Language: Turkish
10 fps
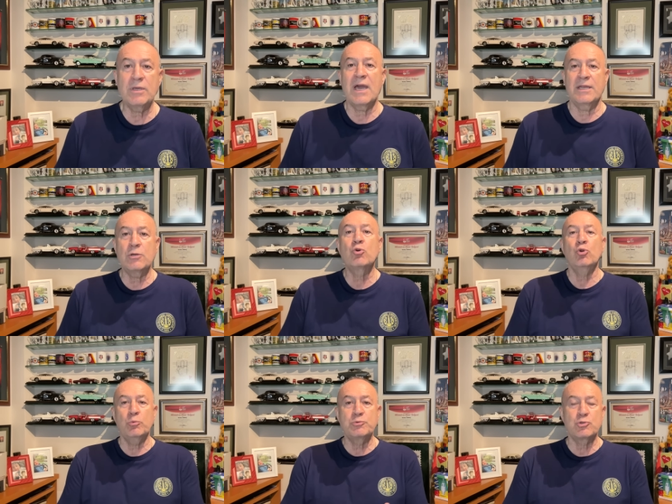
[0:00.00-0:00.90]
Yani
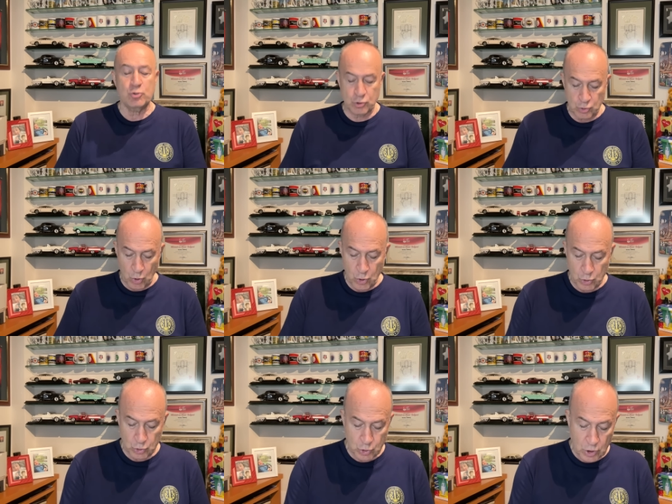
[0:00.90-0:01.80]
kulüpsüz
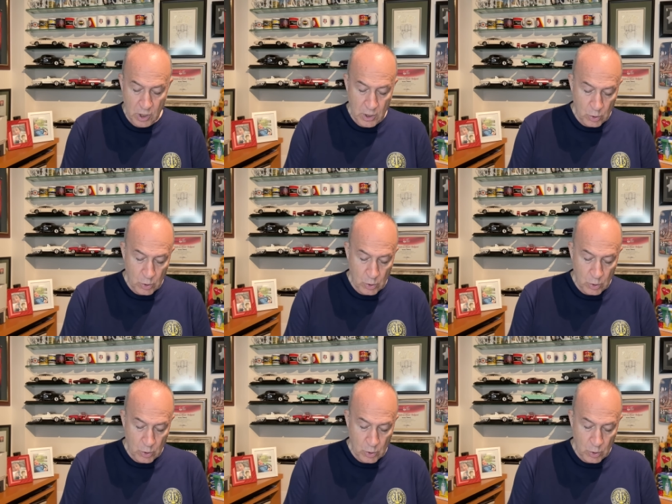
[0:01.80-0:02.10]
oyuncu